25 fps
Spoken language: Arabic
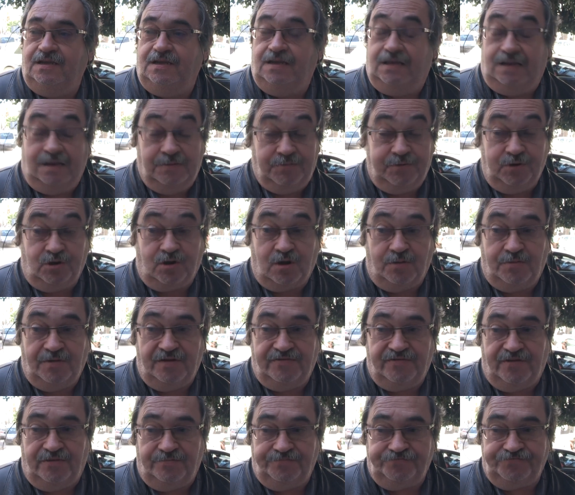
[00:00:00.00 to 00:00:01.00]
il n'est plus comme
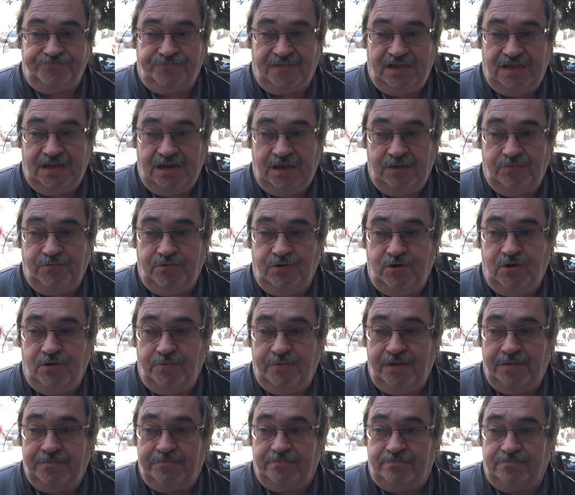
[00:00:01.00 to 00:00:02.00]
avant il n'est plus le
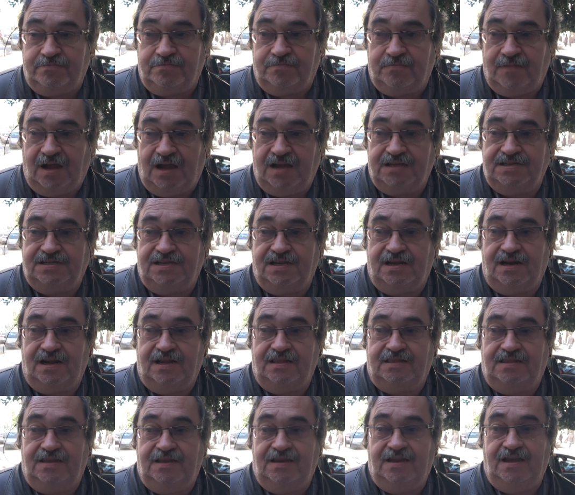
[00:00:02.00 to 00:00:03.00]
même مع
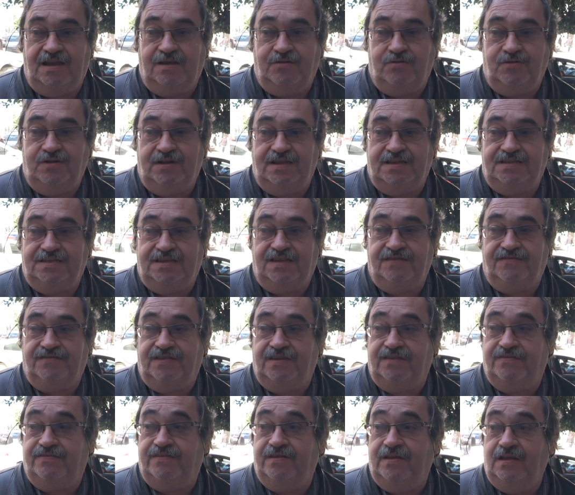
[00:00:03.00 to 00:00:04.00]
الدنيا والناس كيف
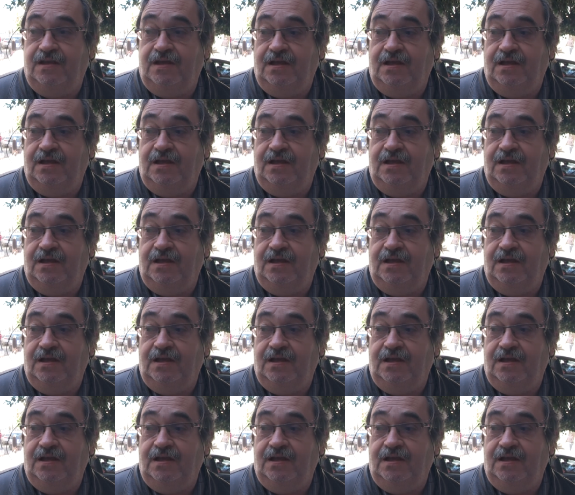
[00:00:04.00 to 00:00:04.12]
كيف